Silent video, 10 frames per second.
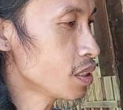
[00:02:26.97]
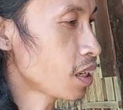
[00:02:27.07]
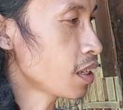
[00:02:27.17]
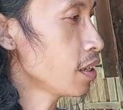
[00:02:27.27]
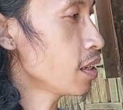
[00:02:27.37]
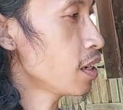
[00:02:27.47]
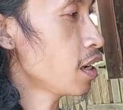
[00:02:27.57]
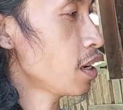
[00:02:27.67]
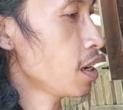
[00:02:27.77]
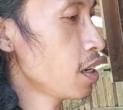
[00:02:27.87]
jadi
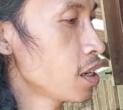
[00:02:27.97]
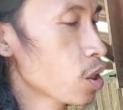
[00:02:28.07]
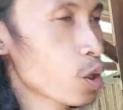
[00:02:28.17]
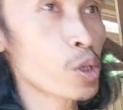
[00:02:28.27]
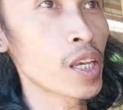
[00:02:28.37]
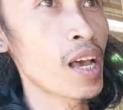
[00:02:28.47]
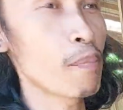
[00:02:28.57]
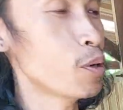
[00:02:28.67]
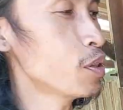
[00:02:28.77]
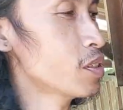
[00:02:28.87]
uh, Gus saya
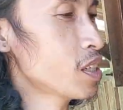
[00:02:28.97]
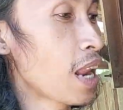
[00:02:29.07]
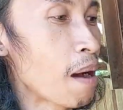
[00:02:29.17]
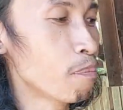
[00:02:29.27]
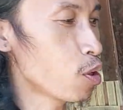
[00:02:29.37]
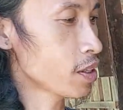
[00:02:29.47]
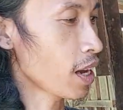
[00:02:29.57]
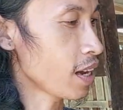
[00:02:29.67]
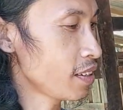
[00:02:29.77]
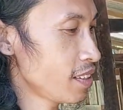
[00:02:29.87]
pun di Lampung
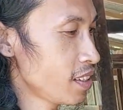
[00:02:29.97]
ya